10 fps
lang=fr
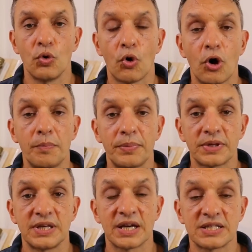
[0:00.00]

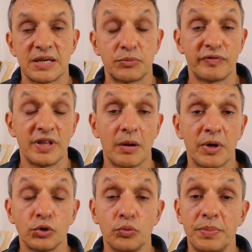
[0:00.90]
Europe qui accepte
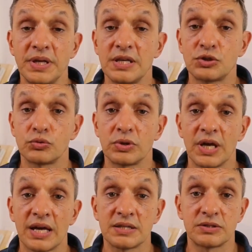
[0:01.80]
finalement de payer son
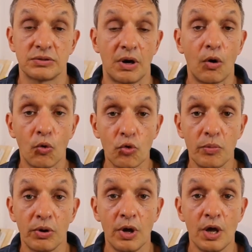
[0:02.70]
gaz en rouble,